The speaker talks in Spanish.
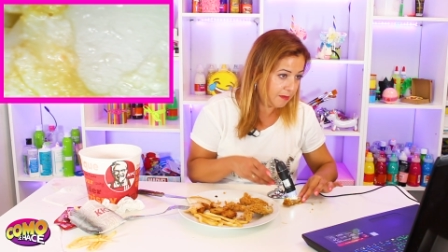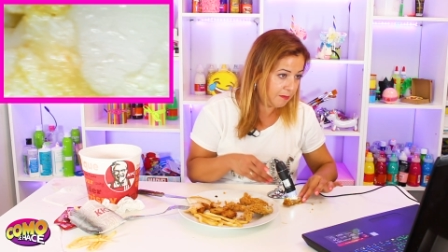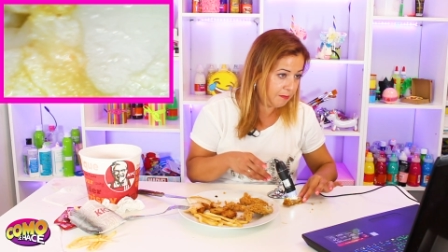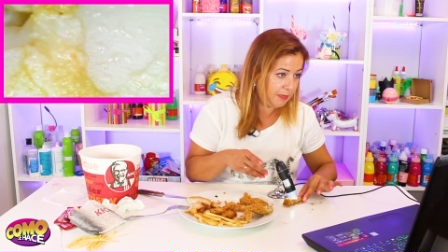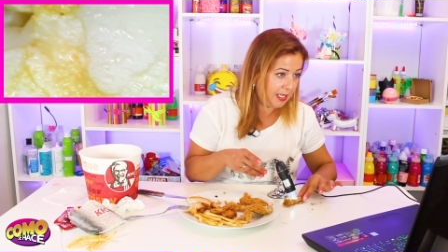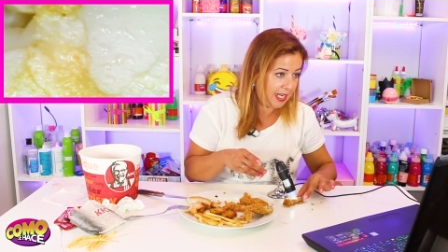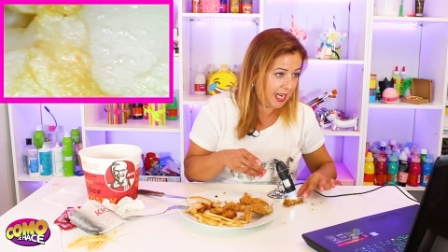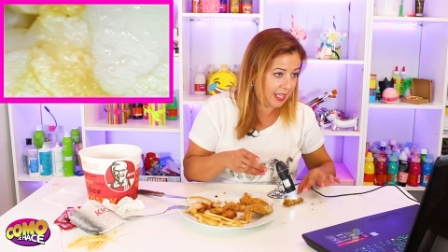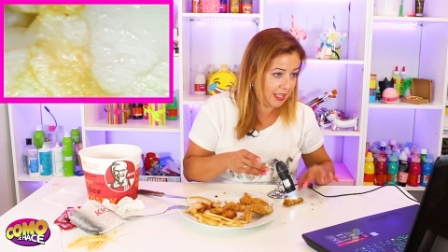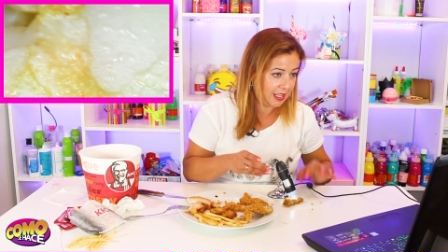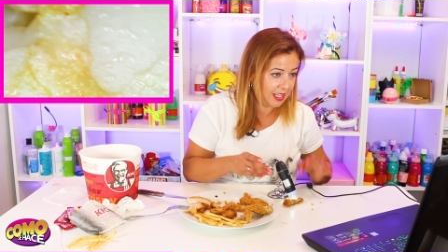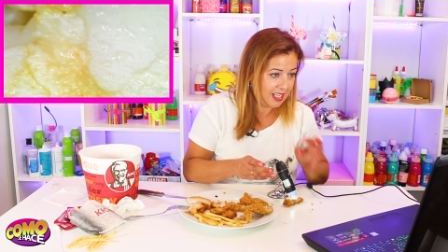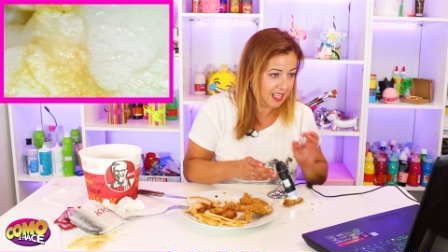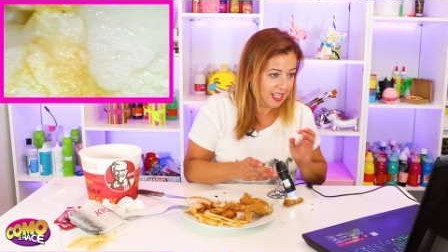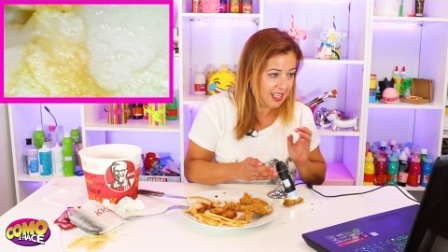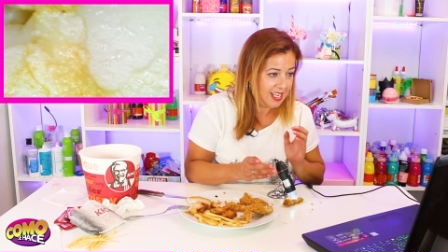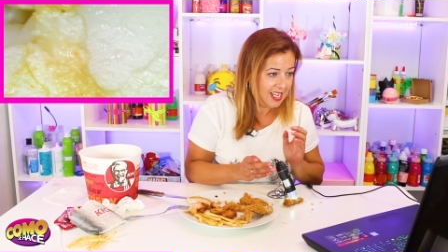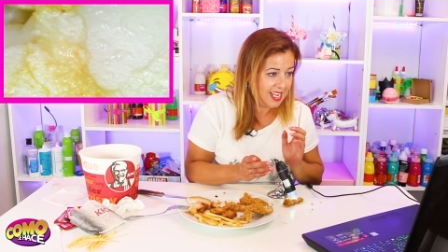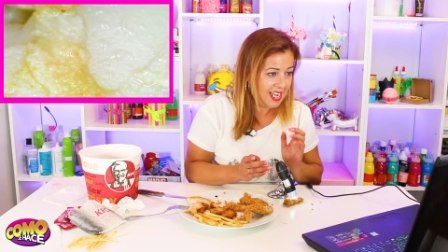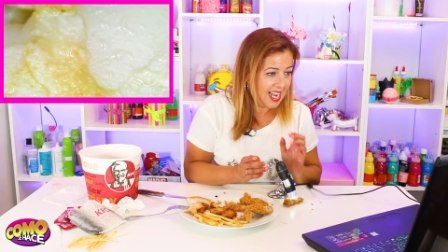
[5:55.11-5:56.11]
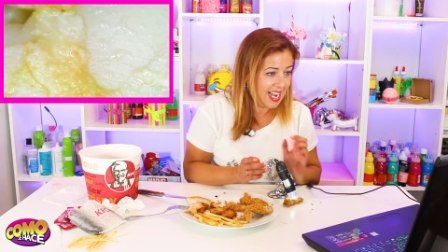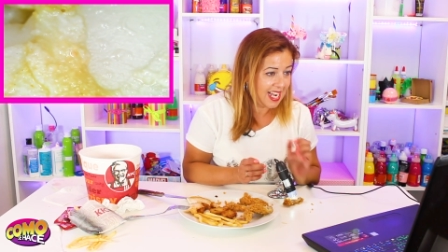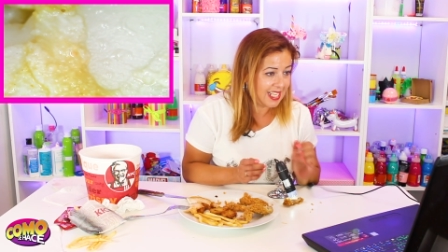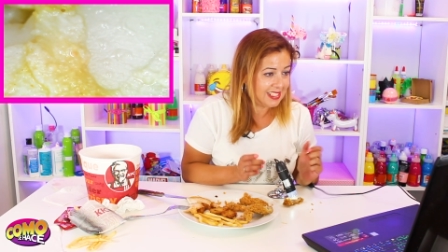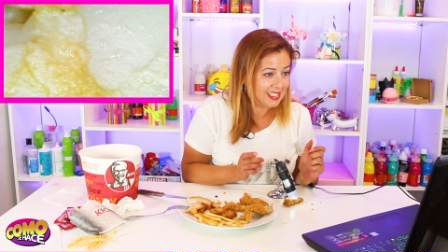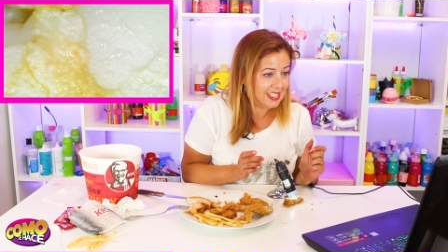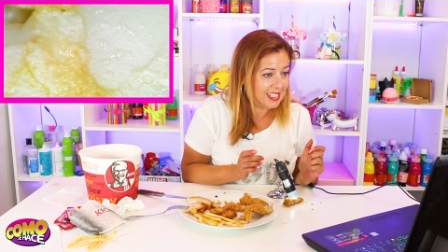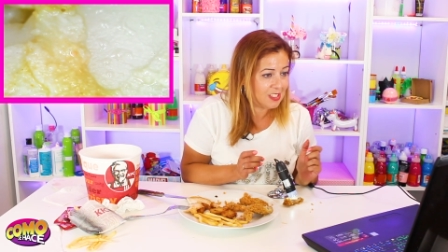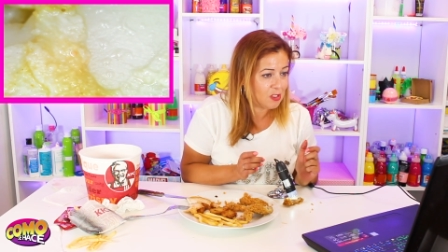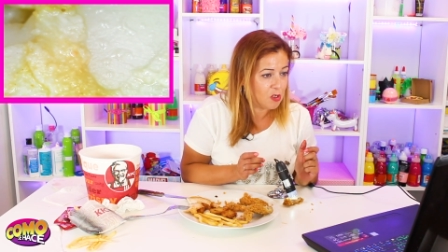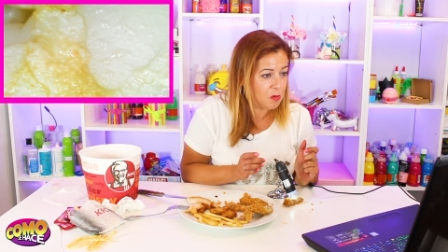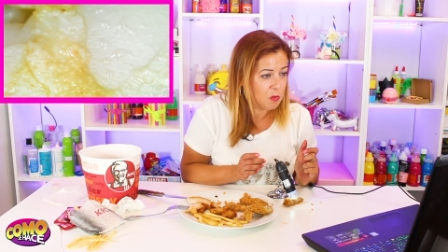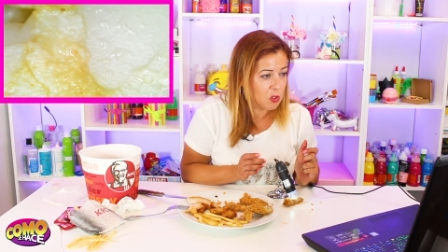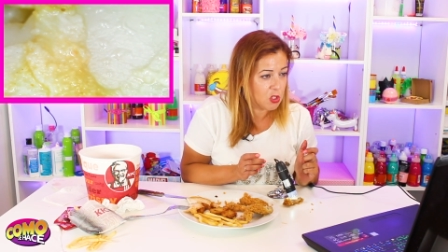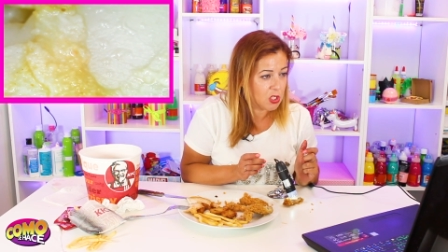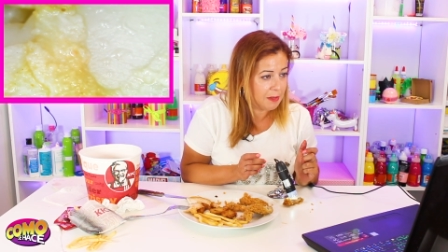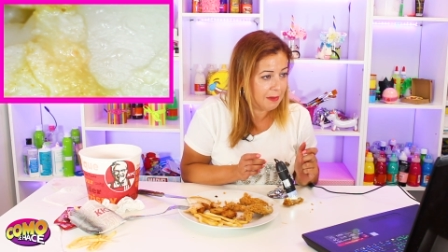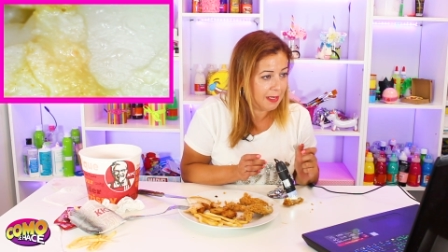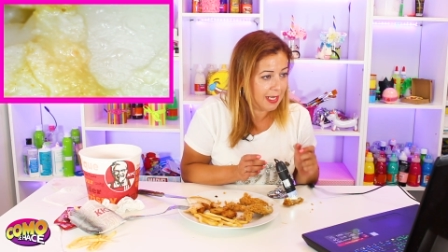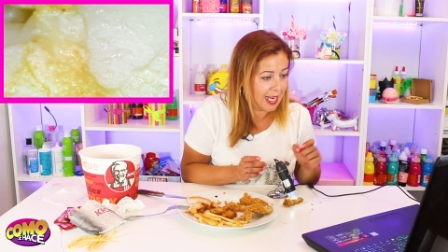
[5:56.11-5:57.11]
Mirad, así es como
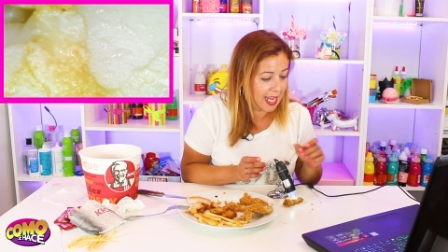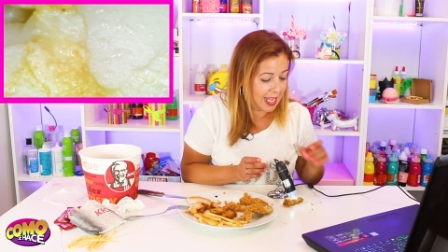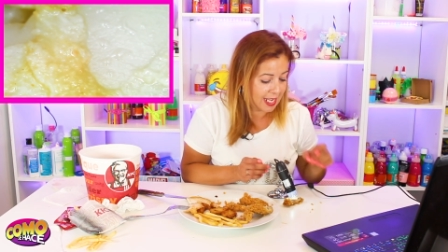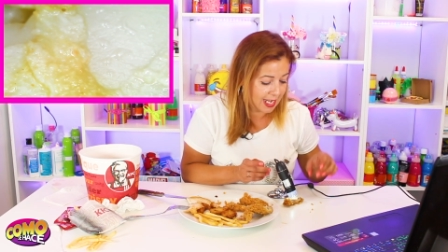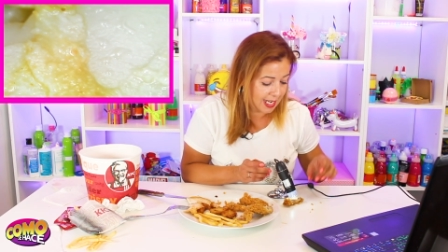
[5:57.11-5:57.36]
se ve la